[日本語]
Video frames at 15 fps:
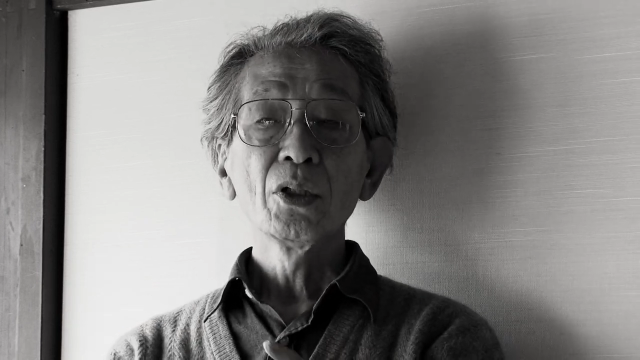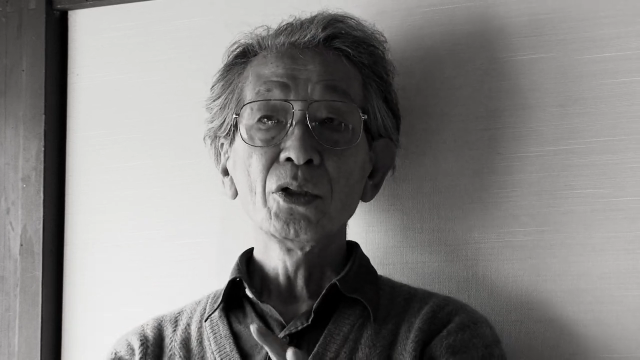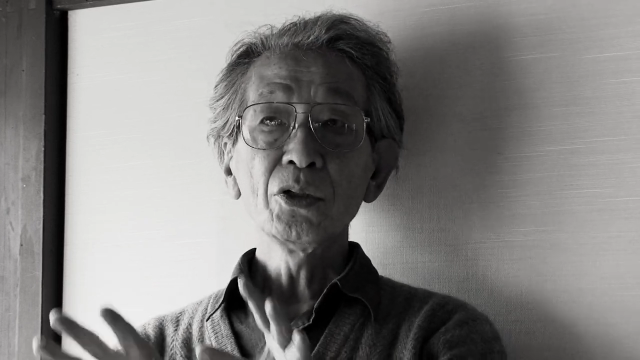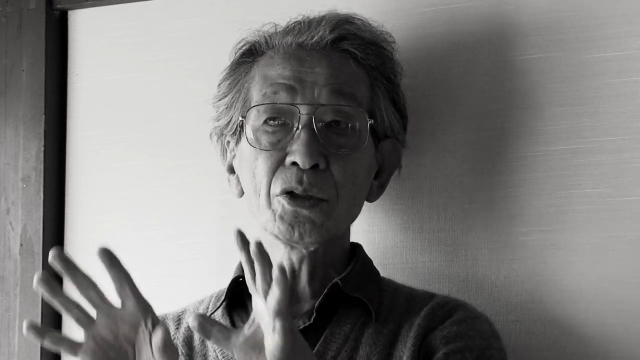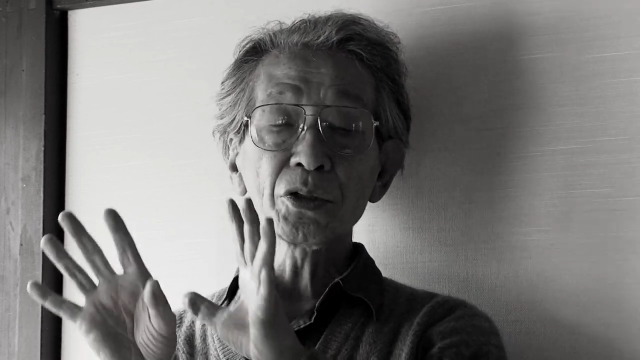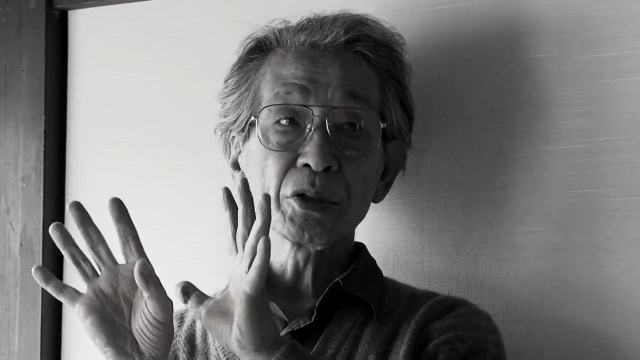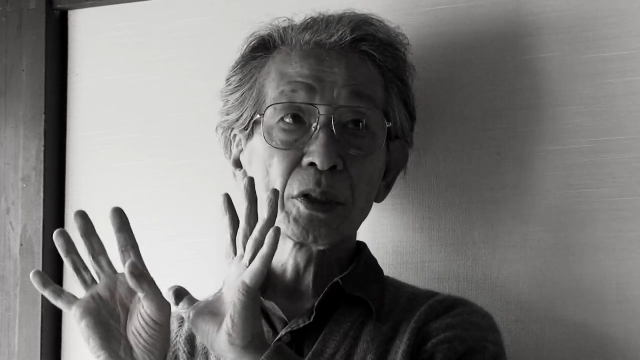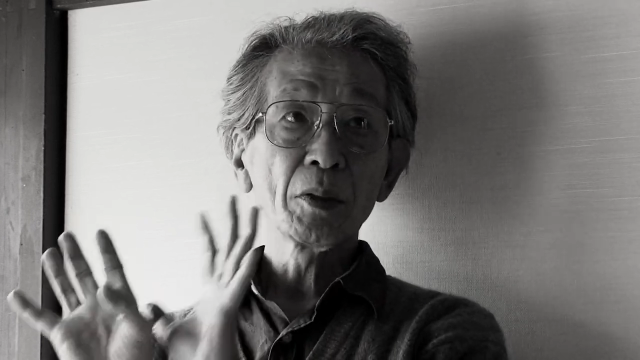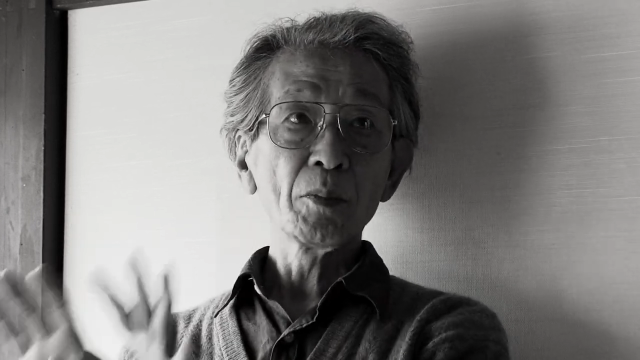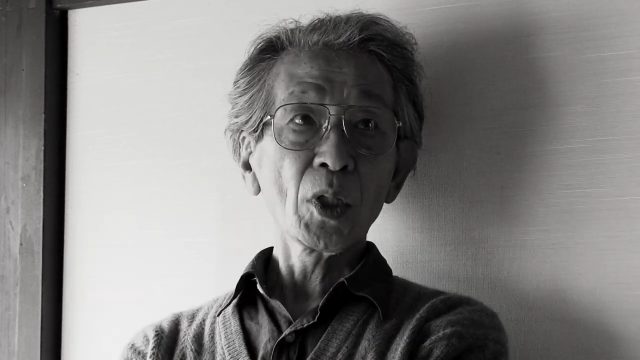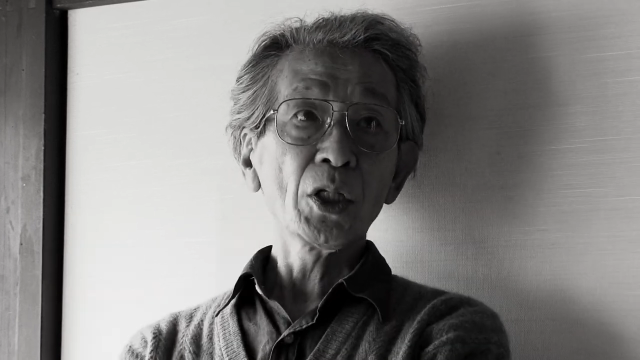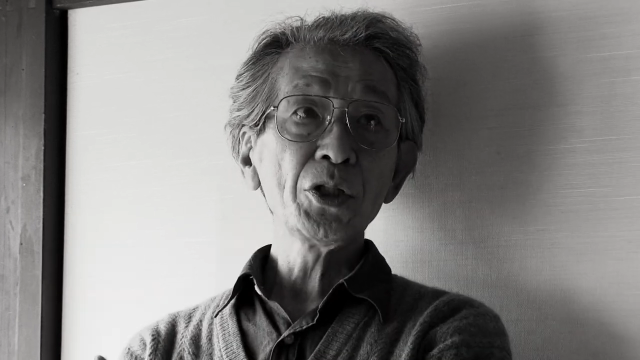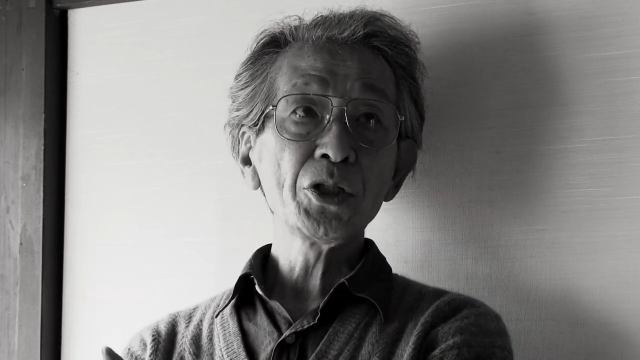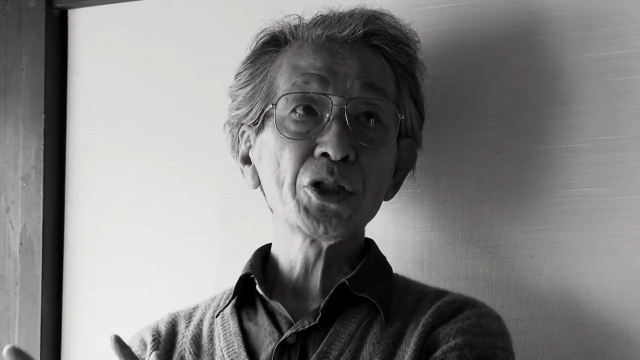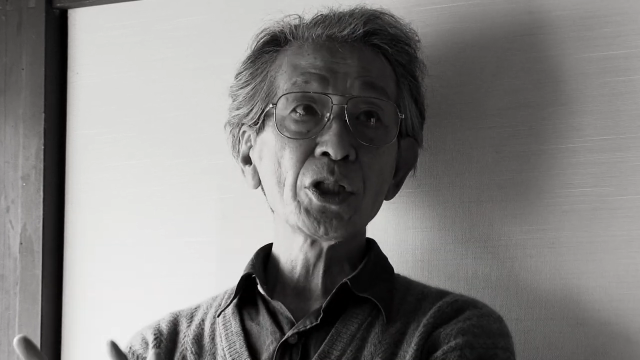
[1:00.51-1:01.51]
ニュースで
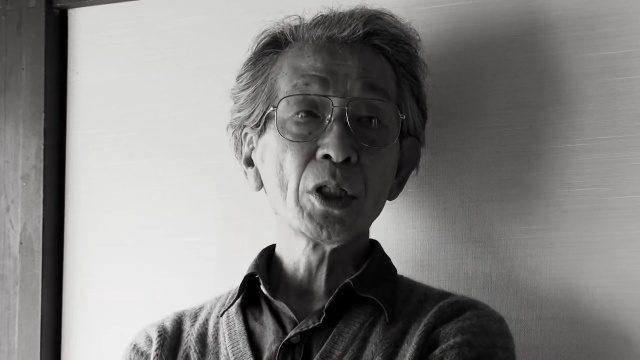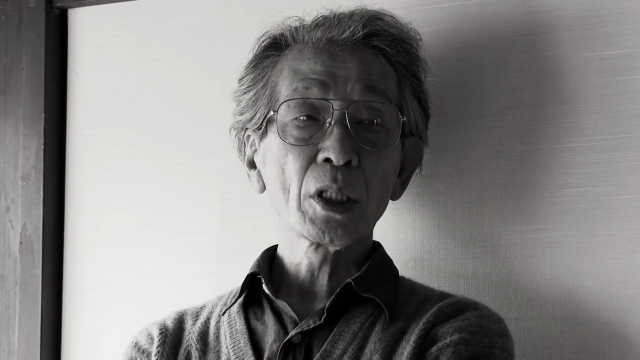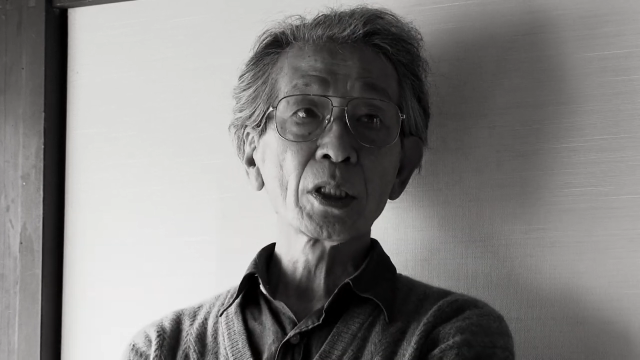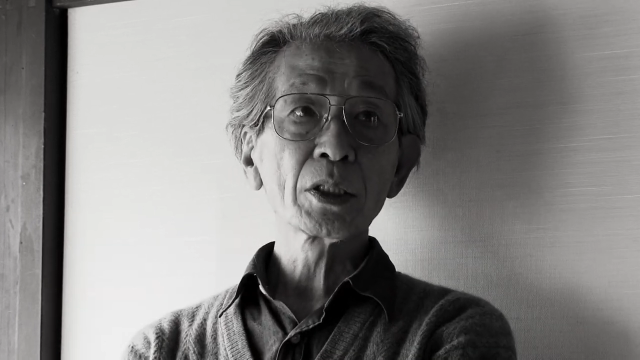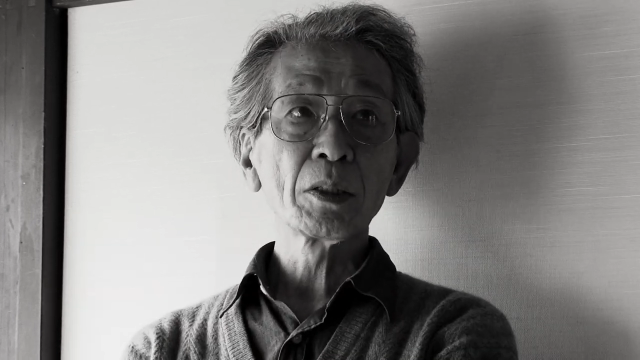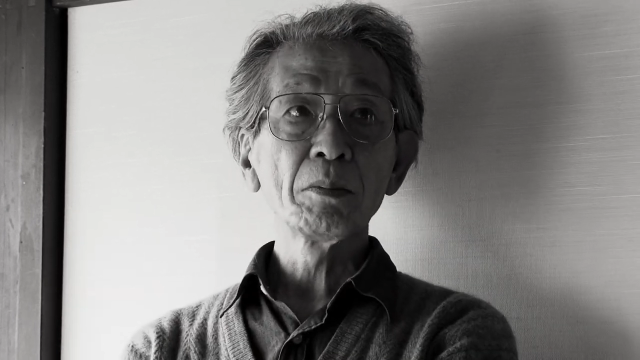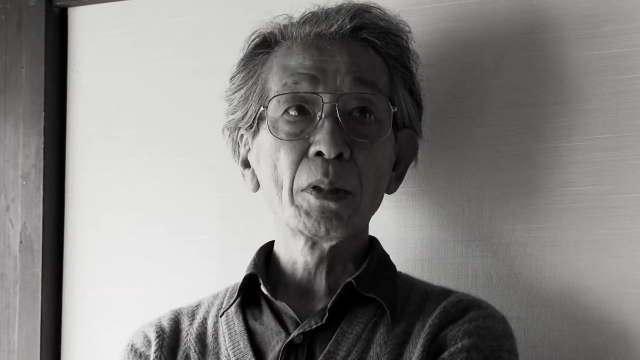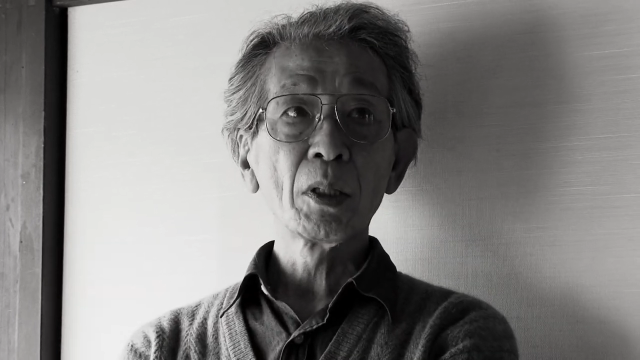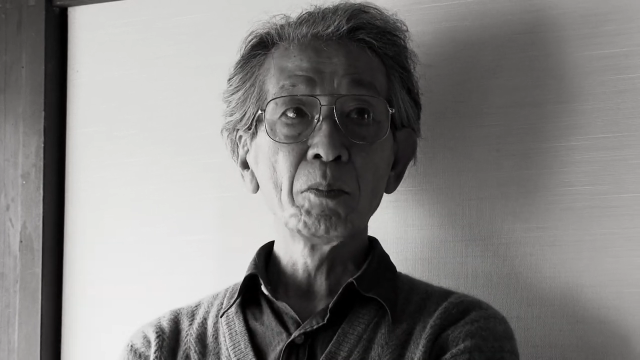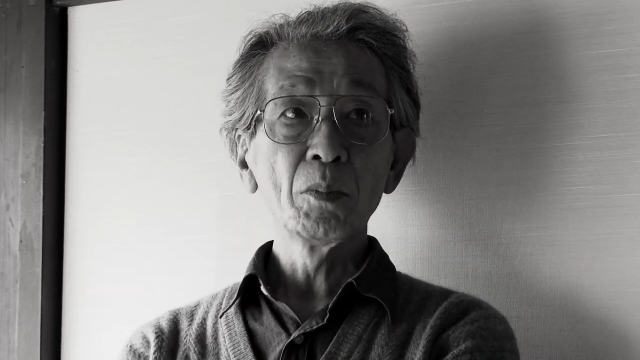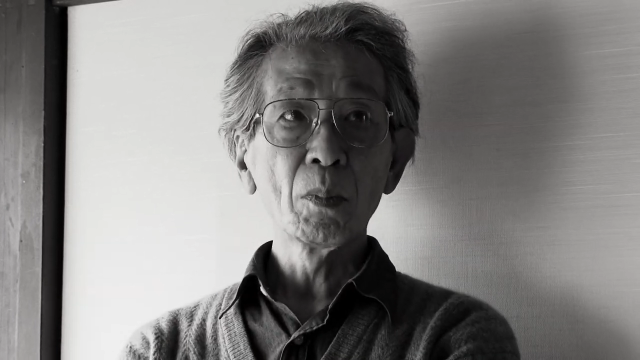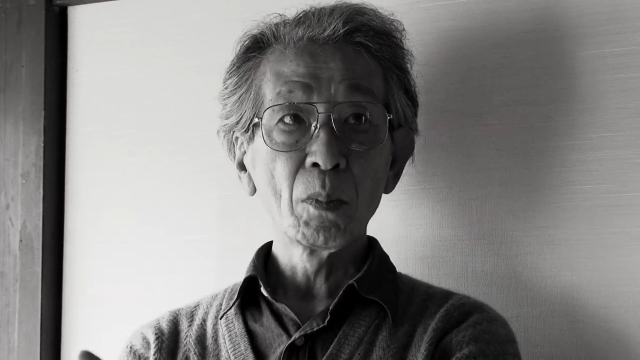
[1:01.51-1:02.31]
毎日流せば